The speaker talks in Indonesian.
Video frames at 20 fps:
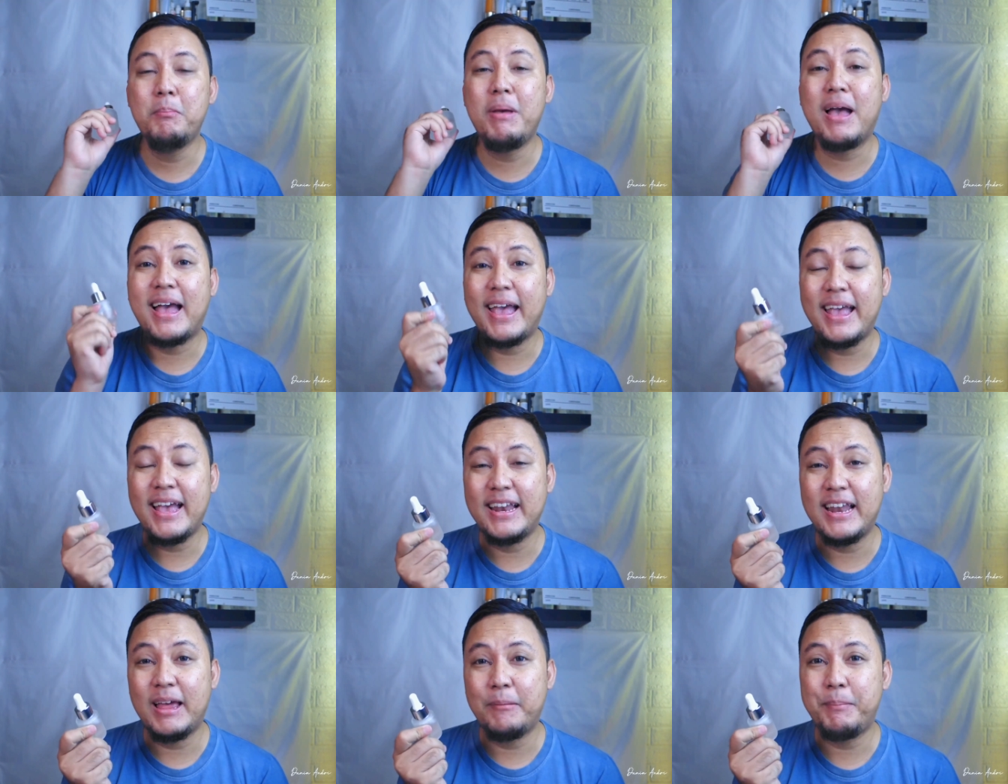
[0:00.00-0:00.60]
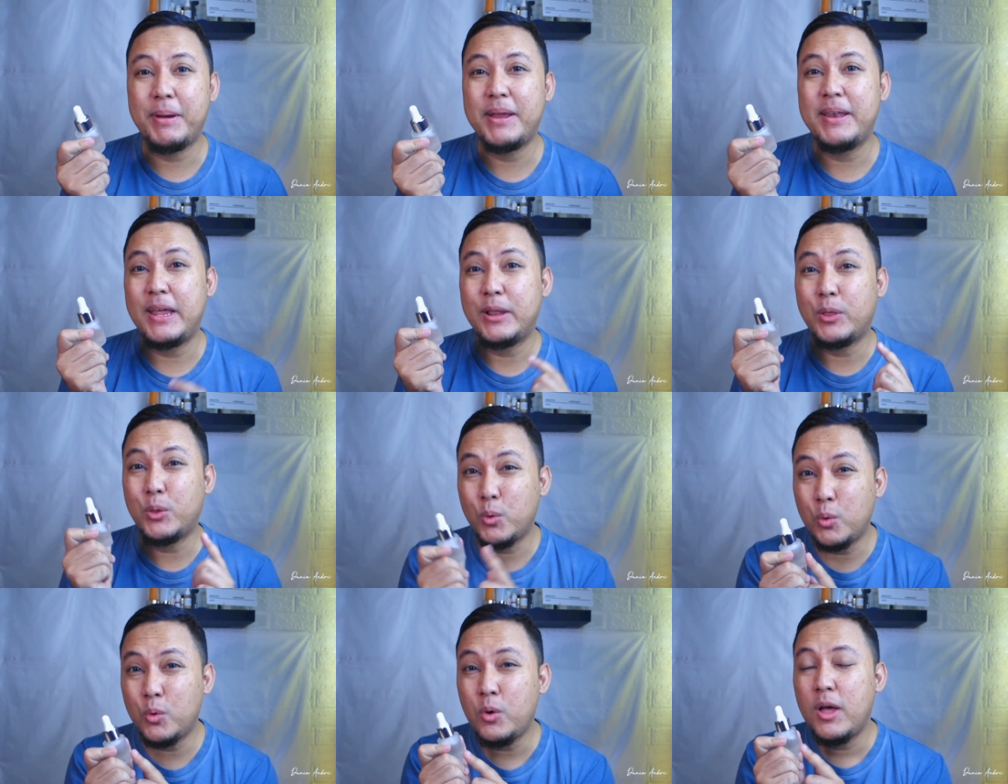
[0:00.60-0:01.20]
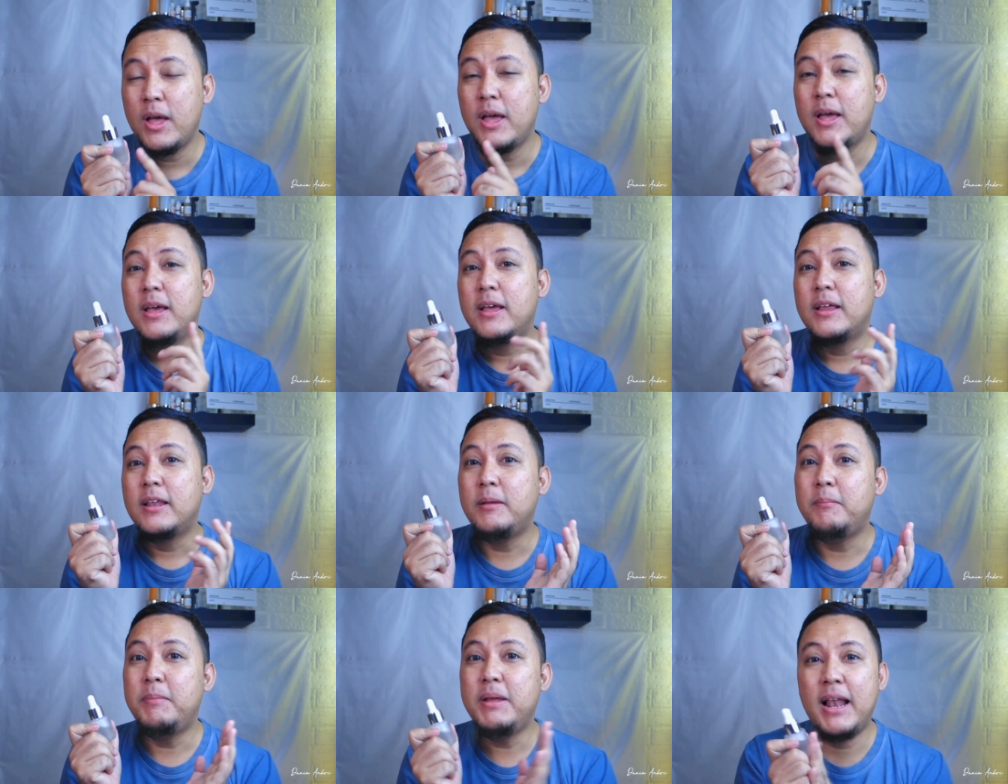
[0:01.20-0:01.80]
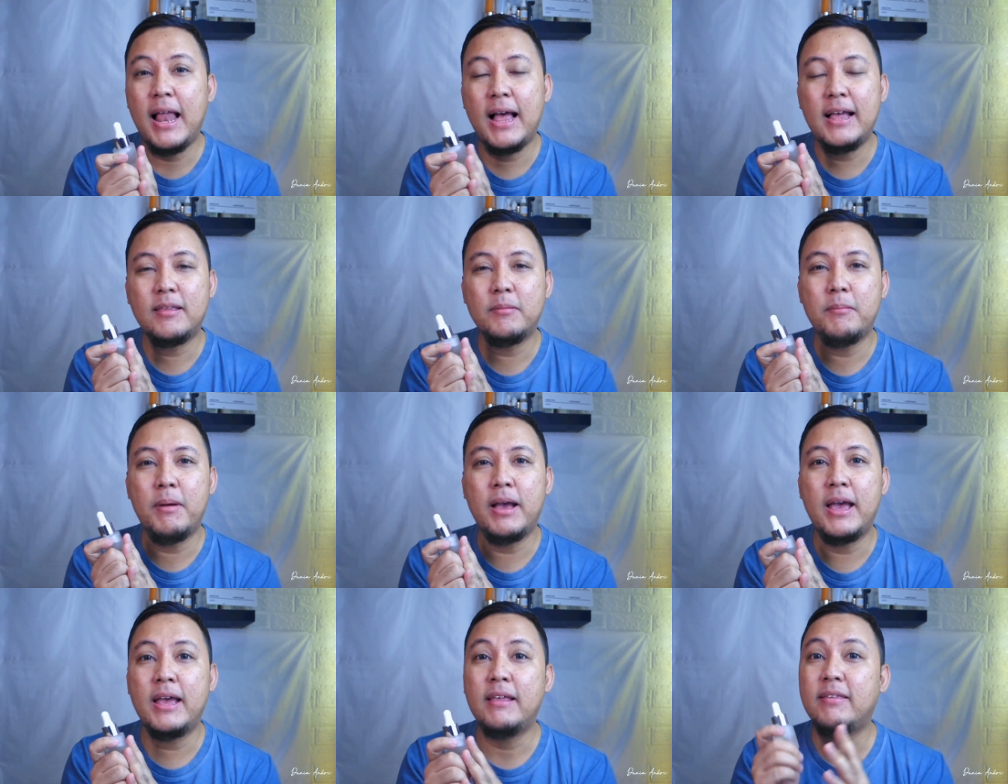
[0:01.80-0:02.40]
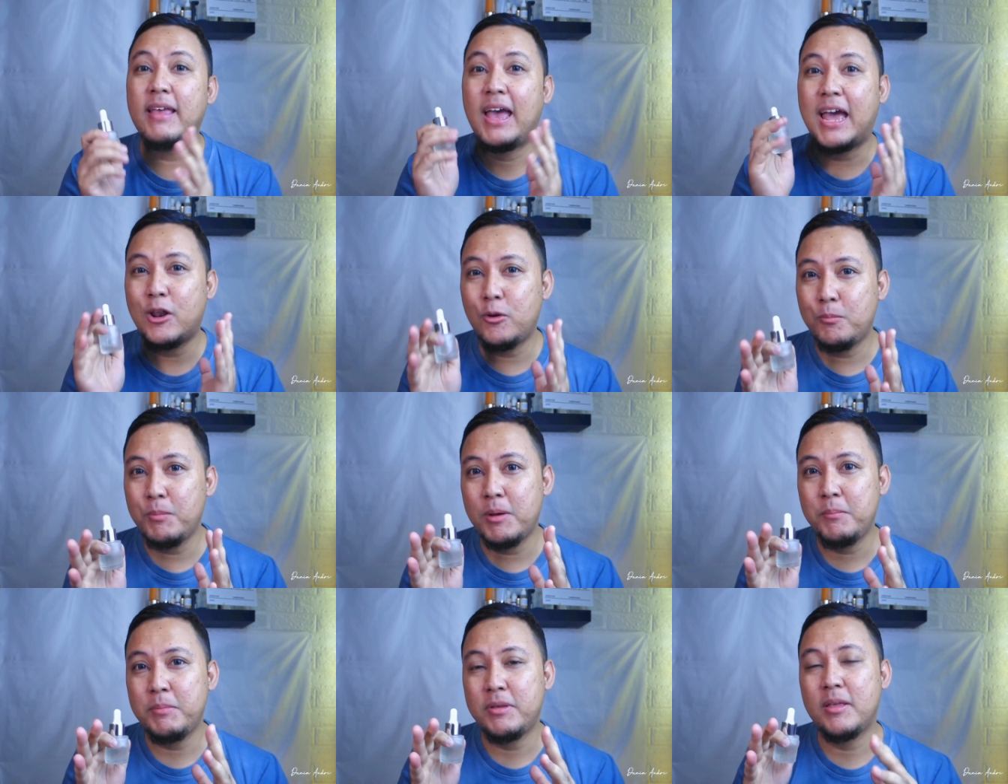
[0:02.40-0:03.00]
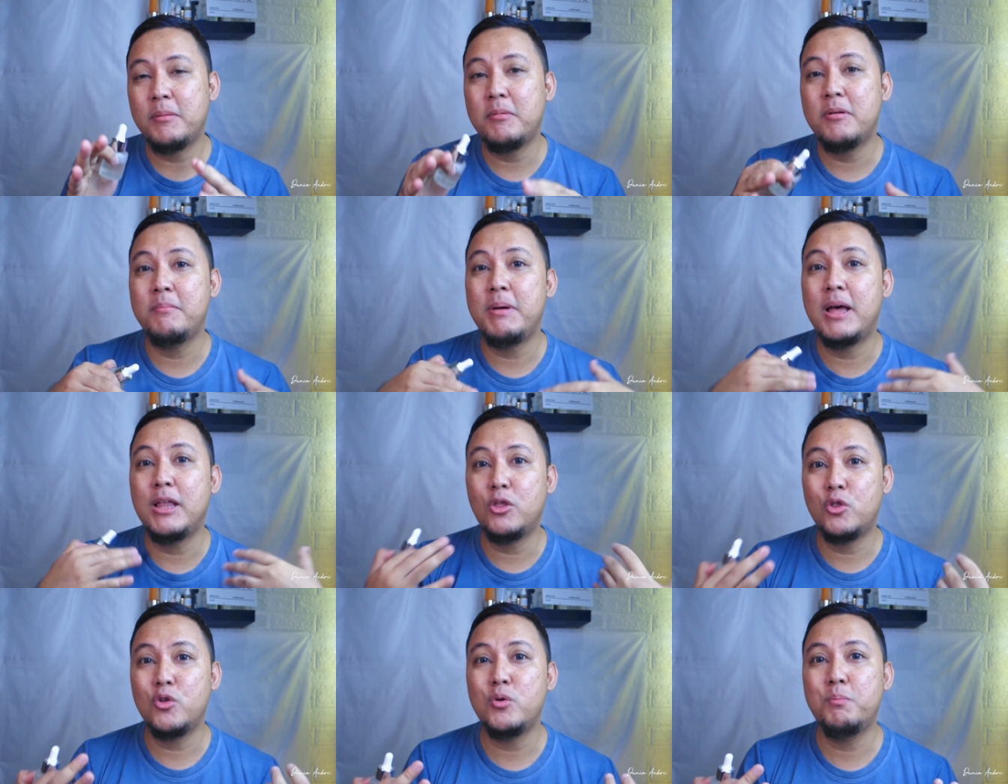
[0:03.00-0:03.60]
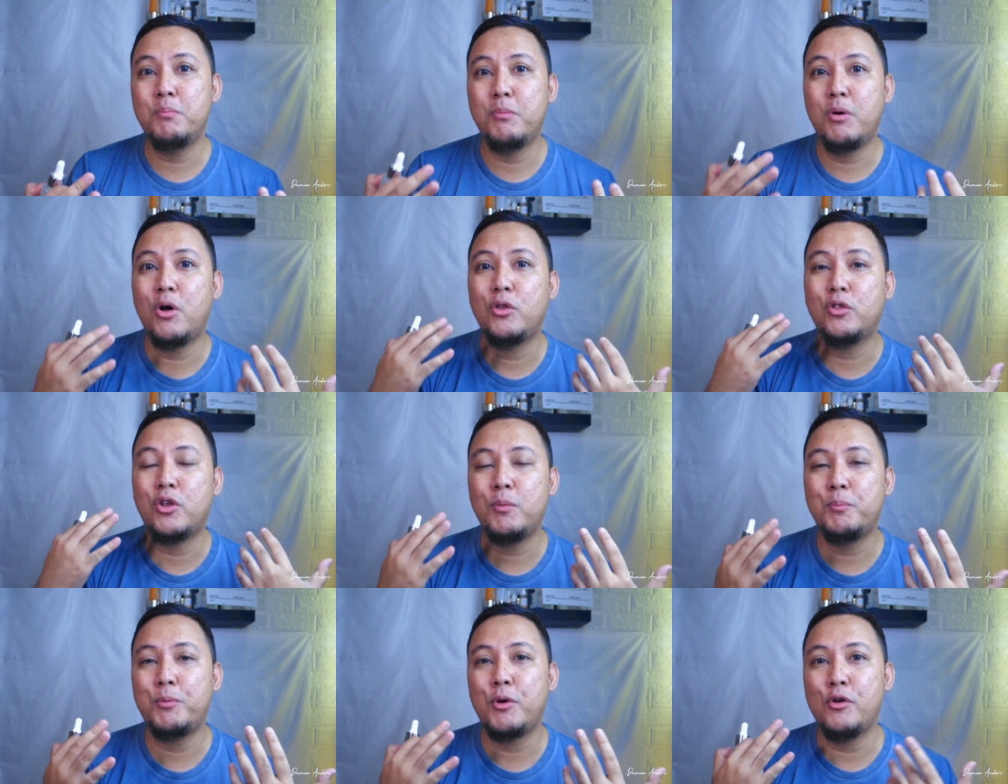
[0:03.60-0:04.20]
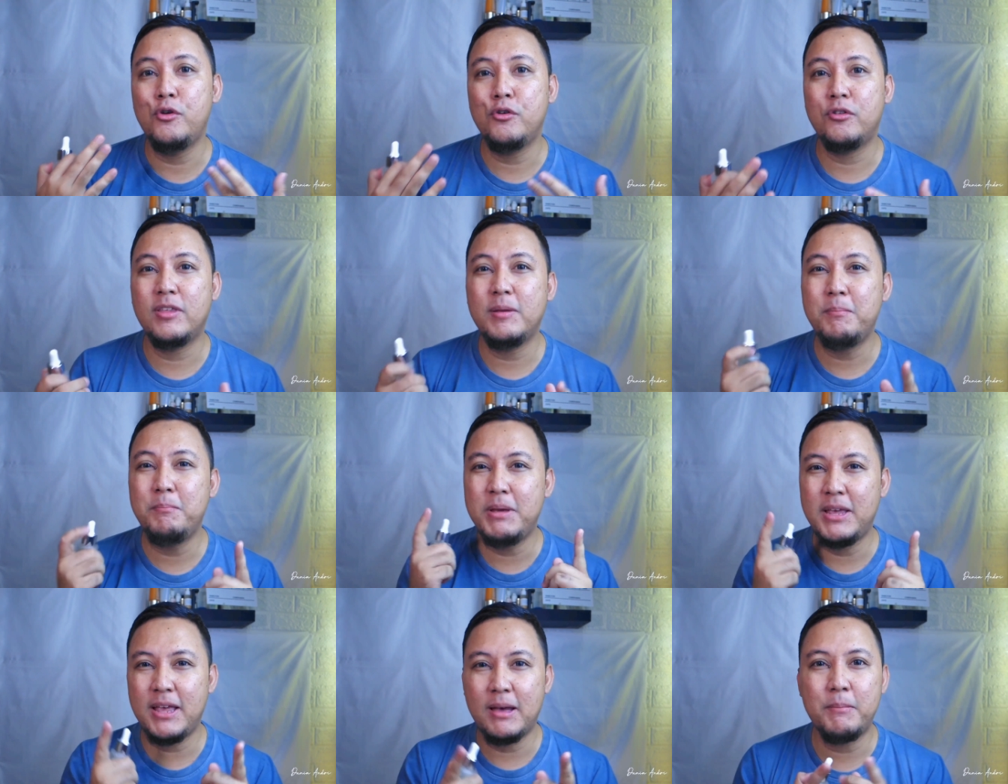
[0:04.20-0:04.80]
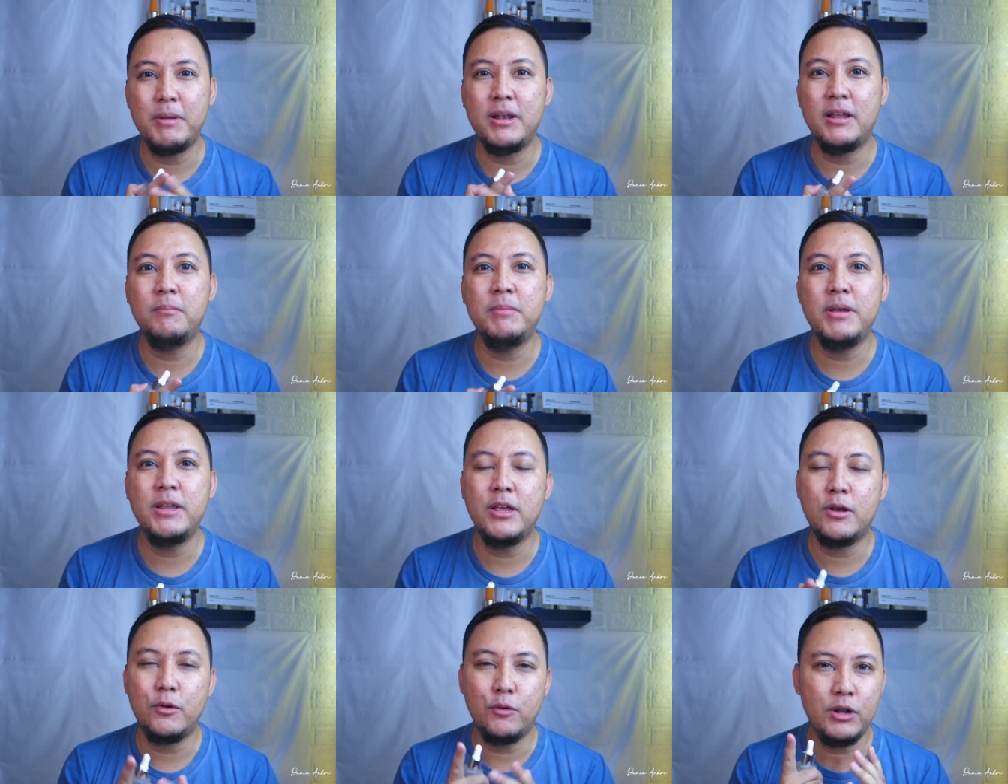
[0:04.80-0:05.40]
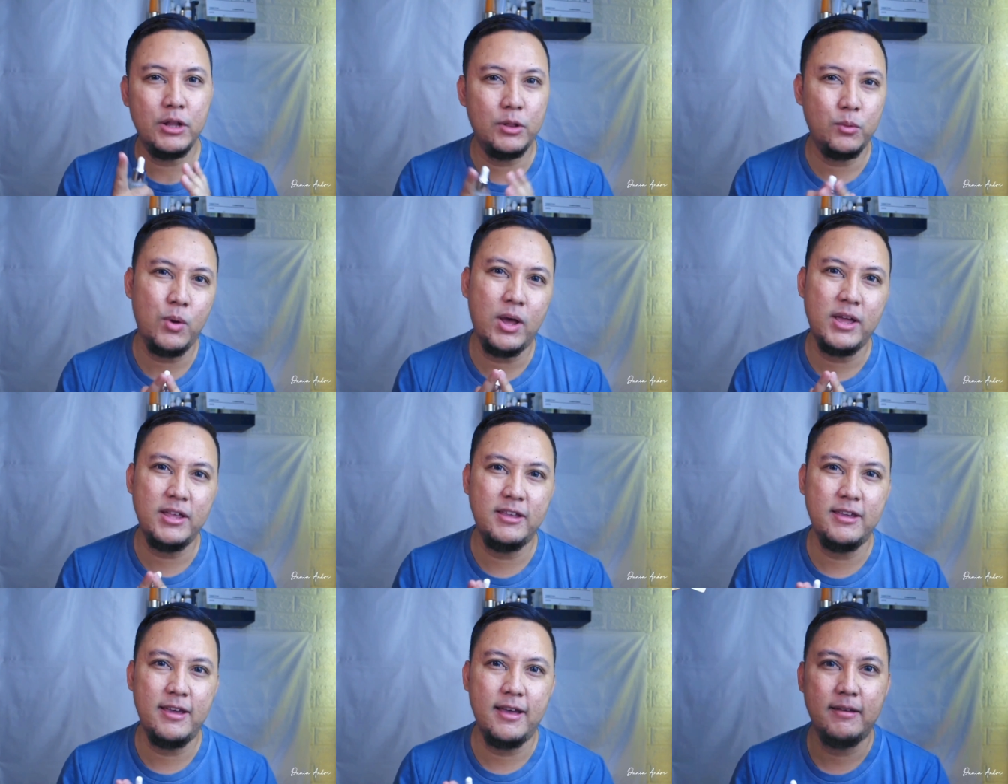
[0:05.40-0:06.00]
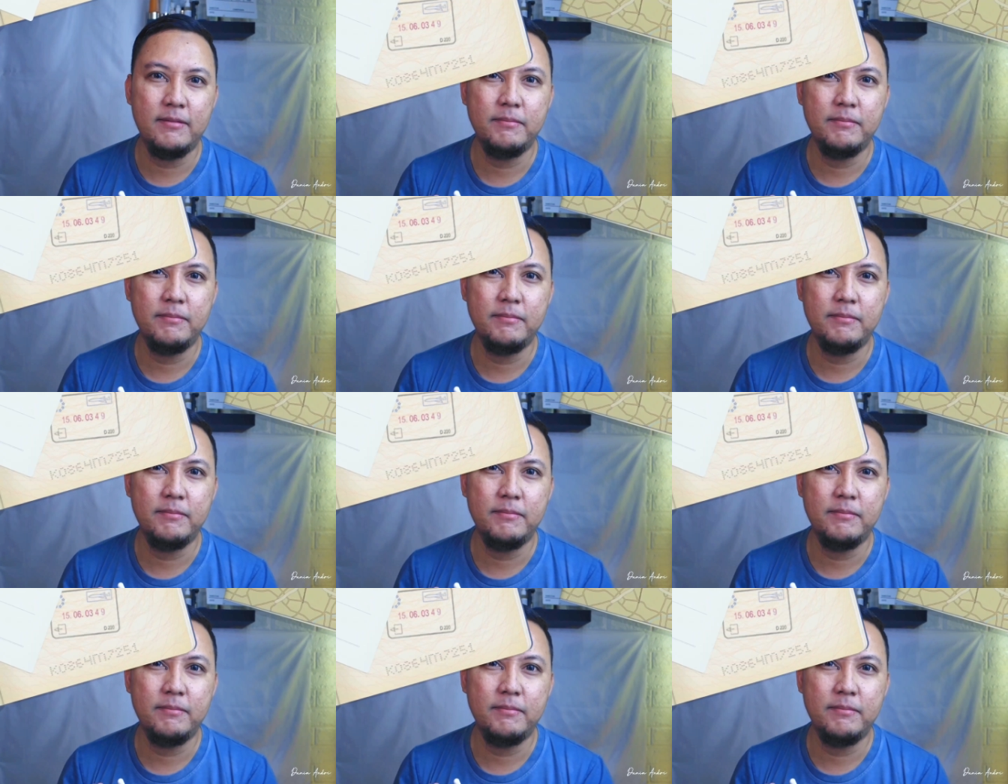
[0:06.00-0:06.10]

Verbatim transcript: Makanya kenapa dia tuh dibilang sebagai serum yang bisa membantu mengontrol produksi minyak berlebih di kulit wajah.